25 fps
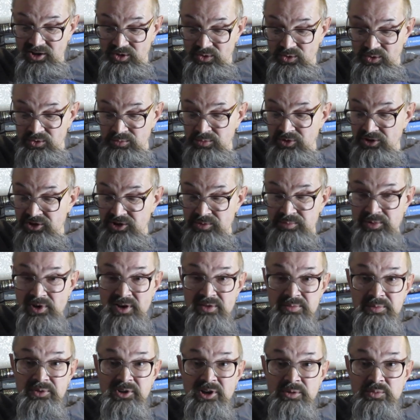Он был
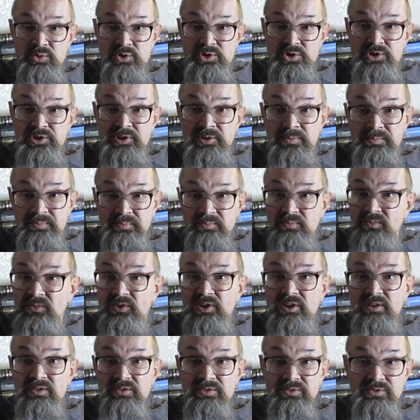неправ, потому что
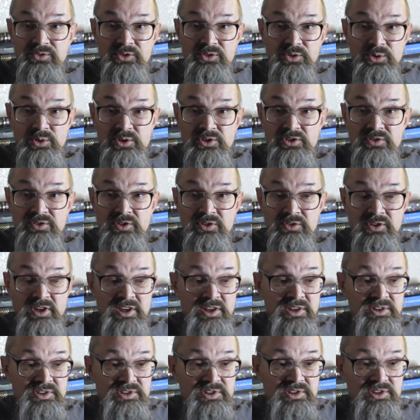все
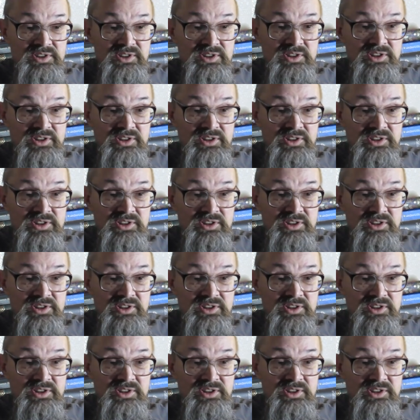развивается,